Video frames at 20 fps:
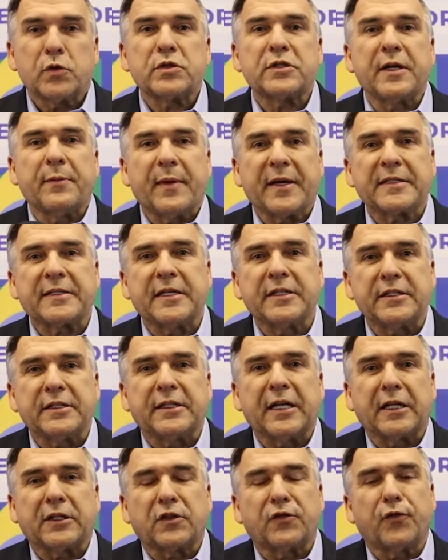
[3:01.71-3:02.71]
Os demais
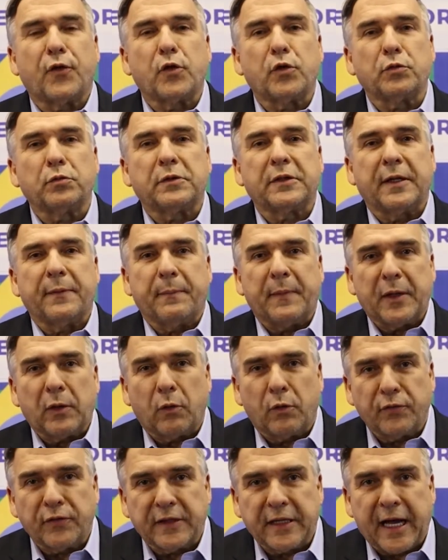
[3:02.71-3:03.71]
candidatos foram também
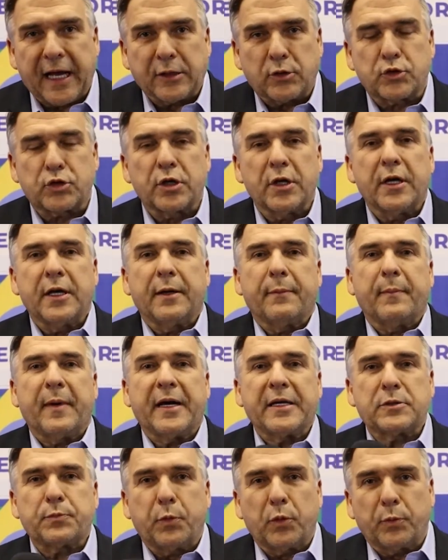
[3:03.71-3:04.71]
convidados,
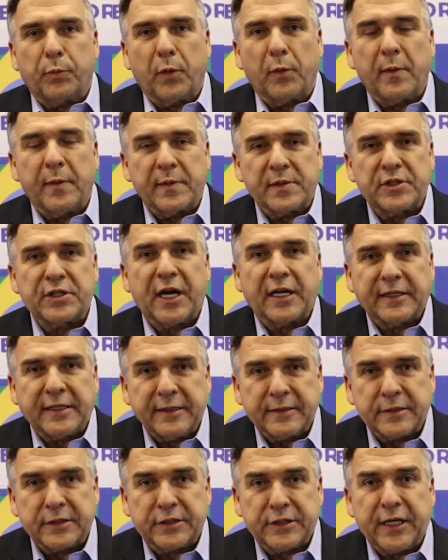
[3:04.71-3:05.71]
mas por problemas de
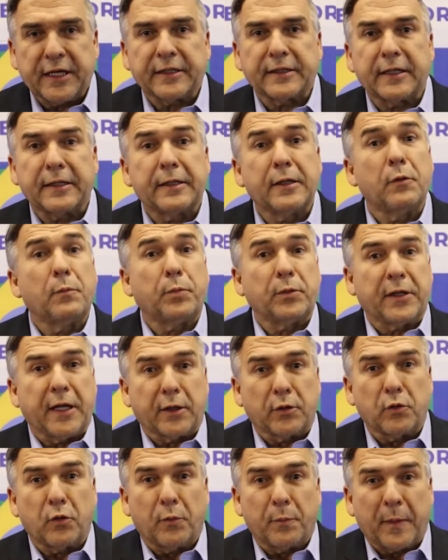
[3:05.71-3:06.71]
agenda não
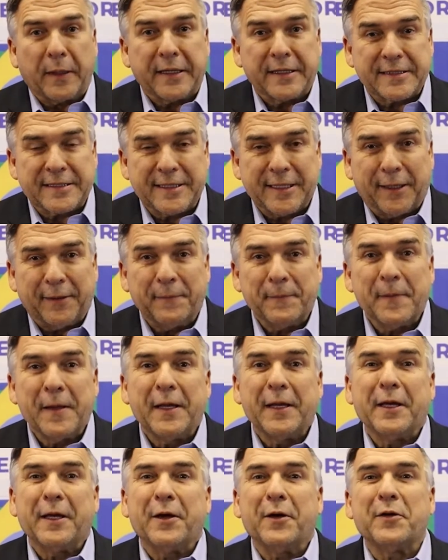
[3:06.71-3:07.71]
puderam comparecer.
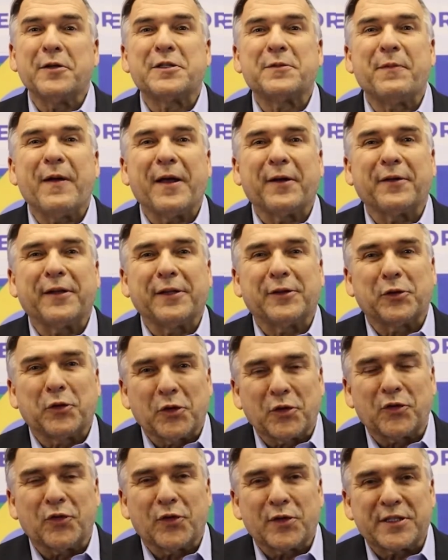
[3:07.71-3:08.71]
Eu espero que
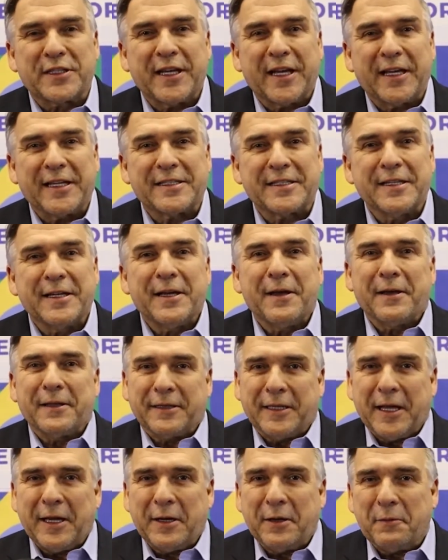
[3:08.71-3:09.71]
todos vocês
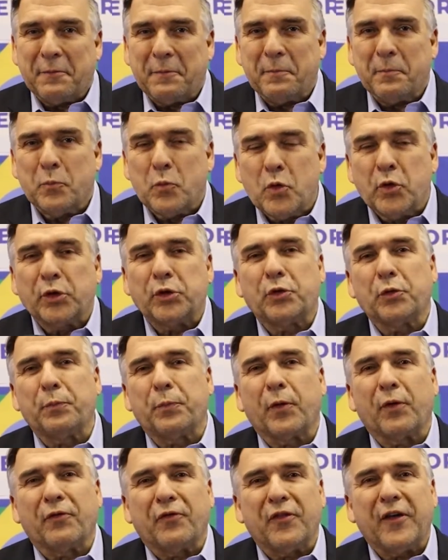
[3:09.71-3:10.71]
tenham muito
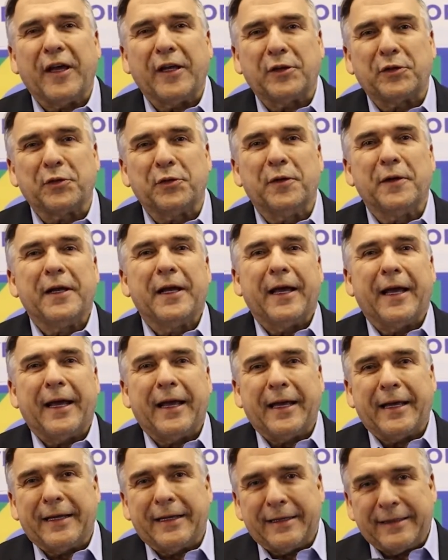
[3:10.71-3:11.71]
proveito
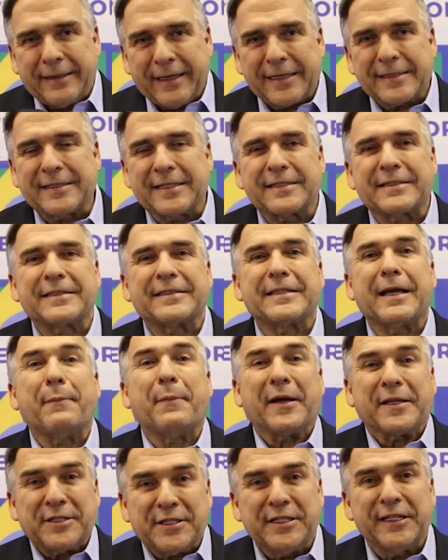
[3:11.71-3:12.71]
é, nesta
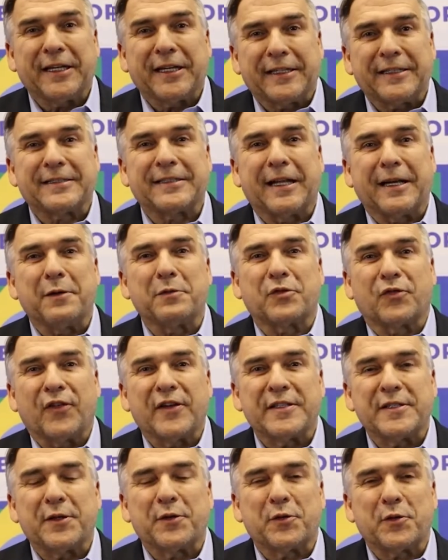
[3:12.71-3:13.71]
sabatina que estaremos
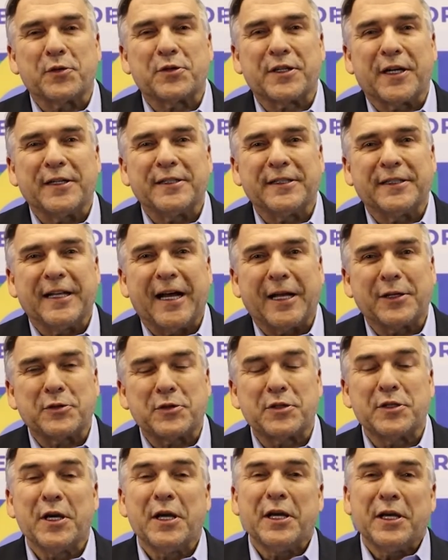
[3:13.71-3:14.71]
fazendo com os
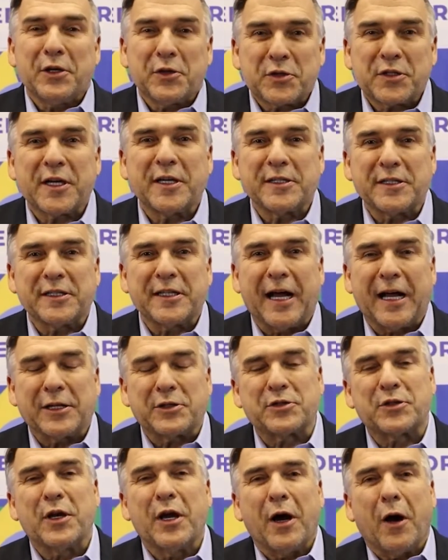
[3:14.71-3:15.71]
candidatos e os
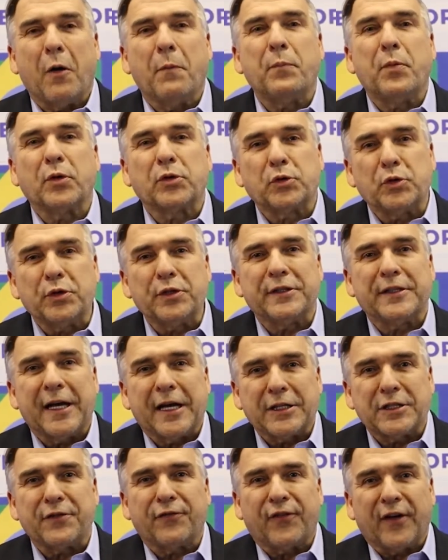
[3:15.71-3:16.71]
candidatos a
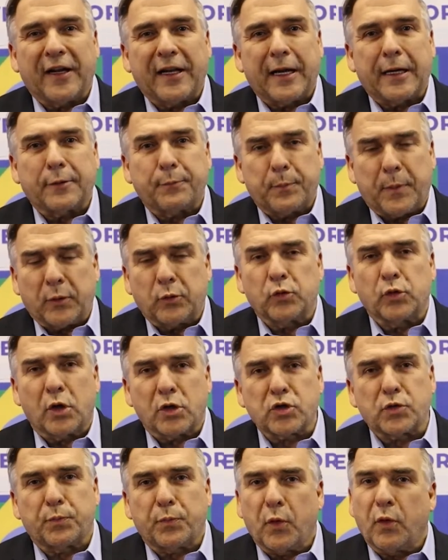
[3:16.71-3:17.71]
oportunidade de falar para o
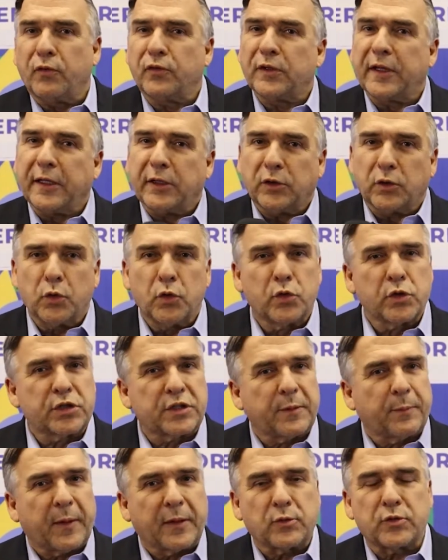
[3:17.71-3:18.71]
nosso povo da
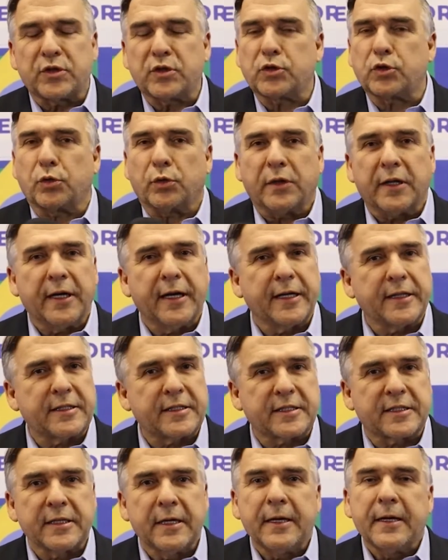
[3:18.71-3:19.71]
indústria, para os
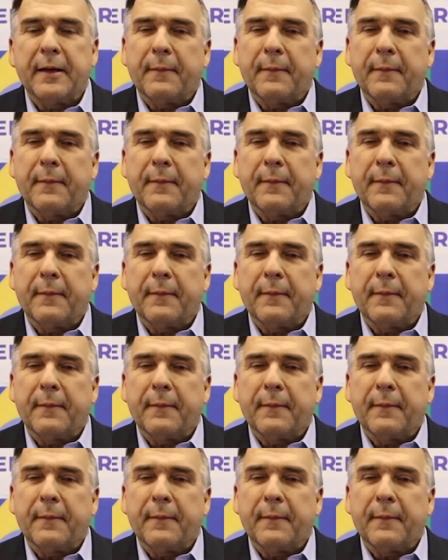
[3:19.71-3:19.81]
estudantes,